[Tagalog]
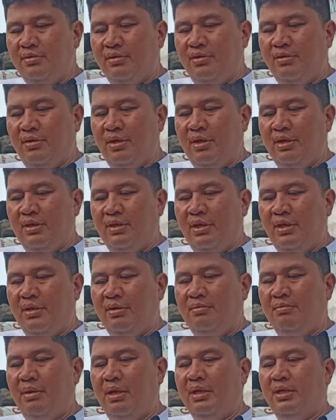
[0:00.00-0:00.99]
oh, si Okada.
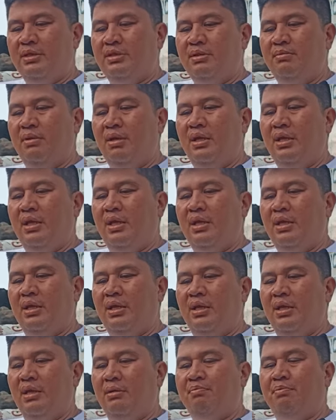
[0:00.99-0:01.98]
Bali sa mga
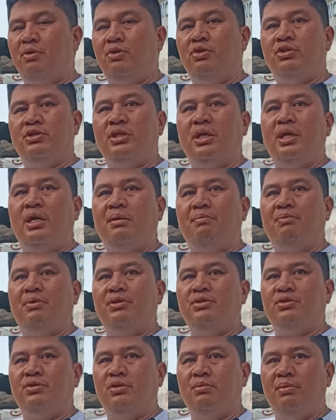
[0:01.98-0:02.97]
area, nag-per siya,
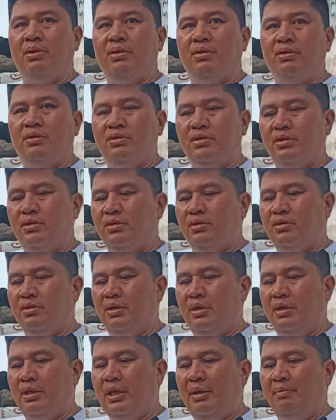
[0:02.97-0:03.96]
first overall siya doon.
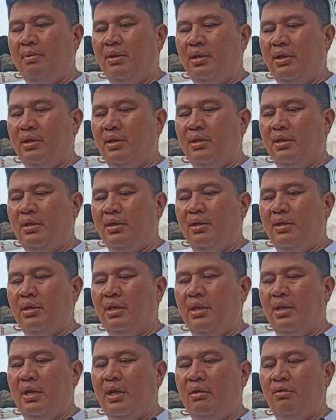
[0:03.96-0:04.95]
Ang dami rin
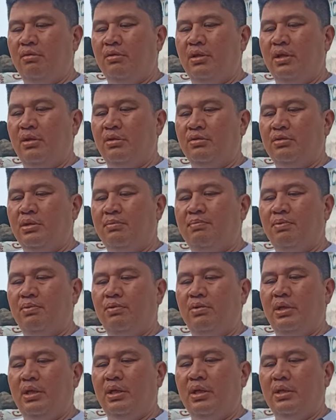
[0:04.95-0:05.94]
hinakot na ito sa
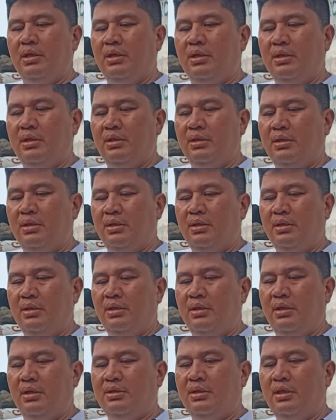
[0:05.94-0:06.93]
pooling.
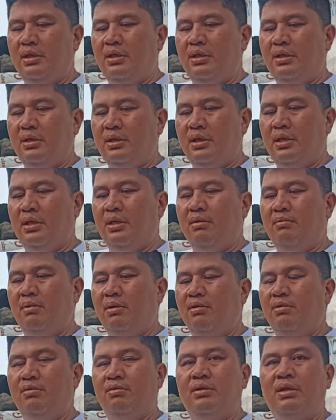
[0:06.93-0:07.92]
Kasi talagang
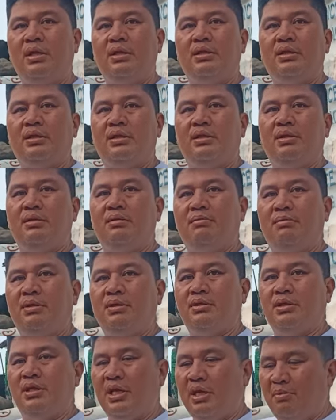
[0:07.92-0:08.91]
makunat.
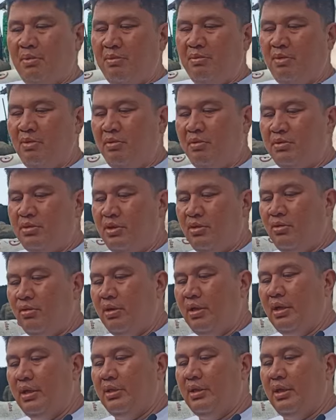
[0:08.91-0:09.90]
Pag sinabi mo yung si
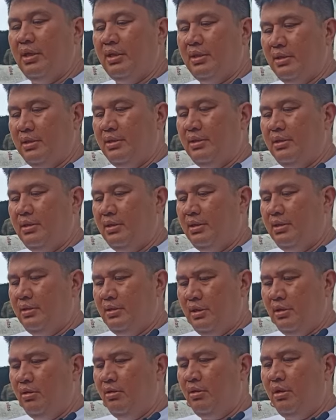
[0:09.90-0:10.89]
Okada.
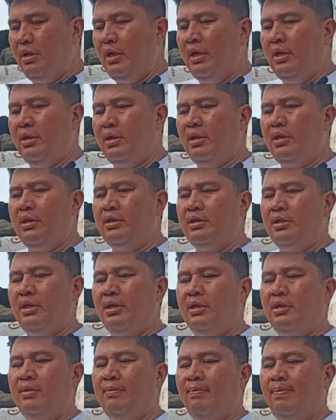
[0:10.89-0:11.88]
Dito, ilalagay mo
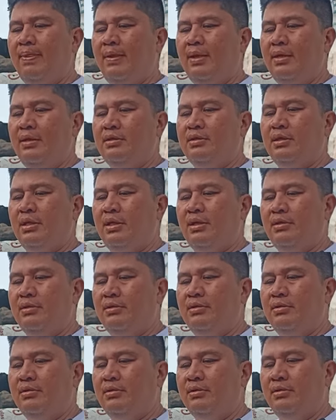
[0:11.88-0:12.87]
siya sa
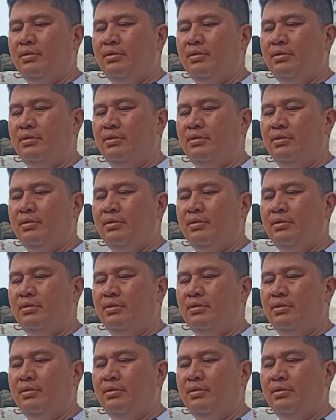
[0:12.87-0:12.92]
ano,